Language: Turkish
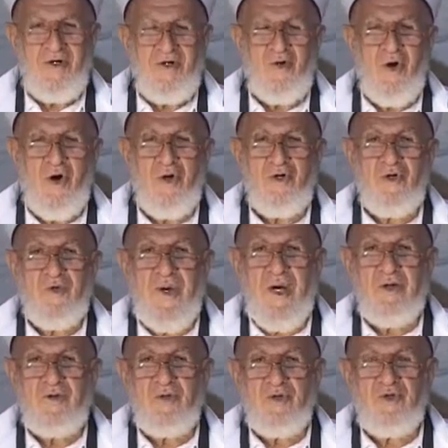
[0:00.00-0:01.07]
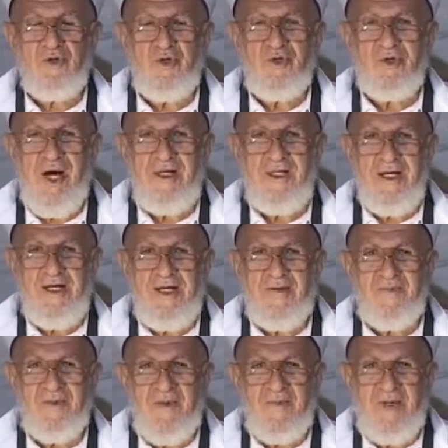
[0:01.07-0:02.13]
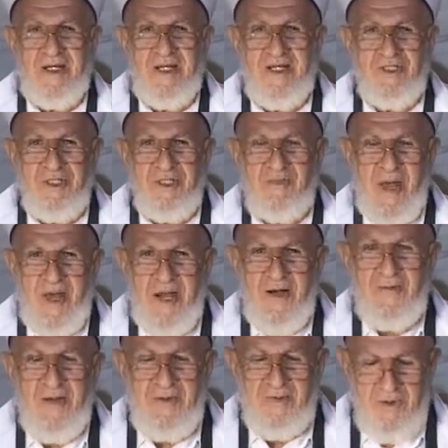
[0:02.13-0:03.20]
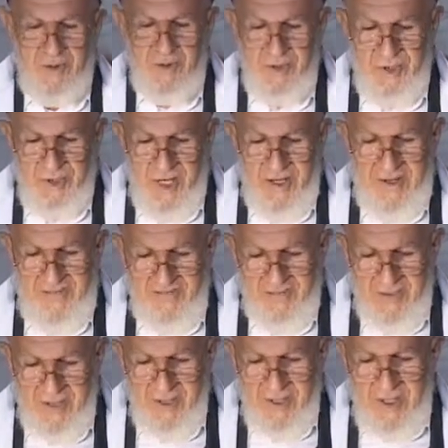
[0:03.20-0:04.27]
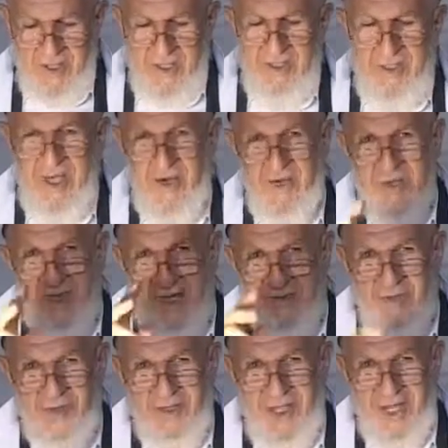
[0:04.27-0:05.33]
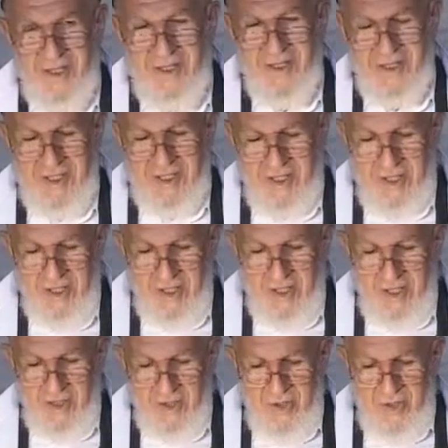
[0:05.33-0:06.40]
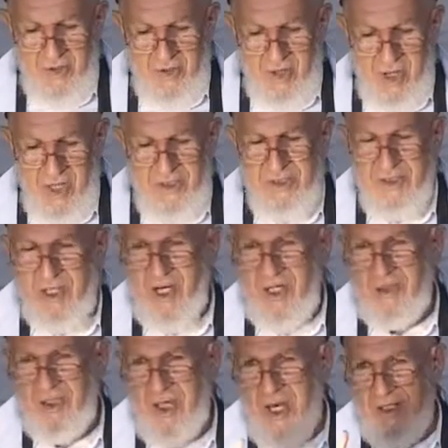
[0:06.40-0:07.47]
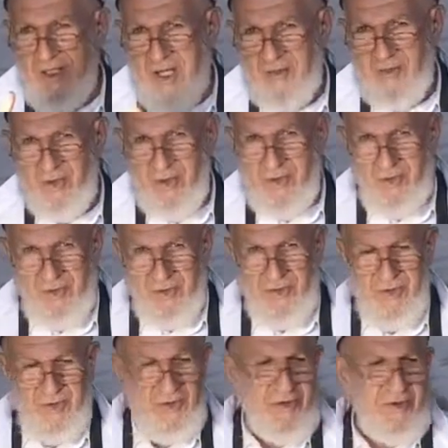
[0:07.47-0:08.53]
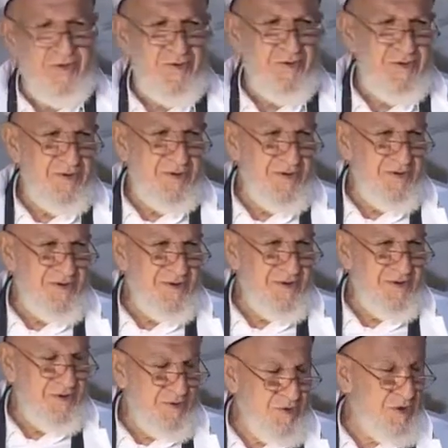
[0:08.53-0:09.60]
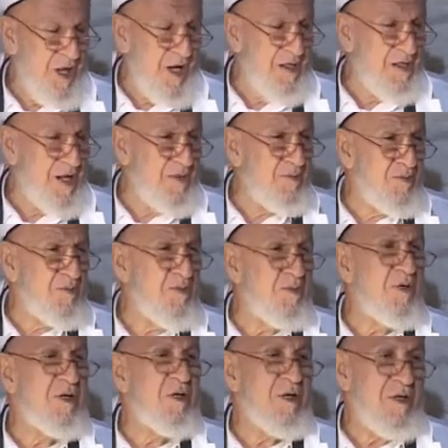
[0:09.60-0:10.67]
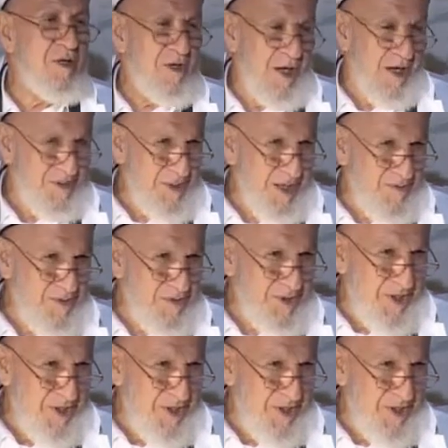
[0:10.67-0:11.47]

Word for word: korku ve umut dünyada kim de birleşir beraber bulunursa yemin etmişler ki asla cehennem korkusu cehennem azabı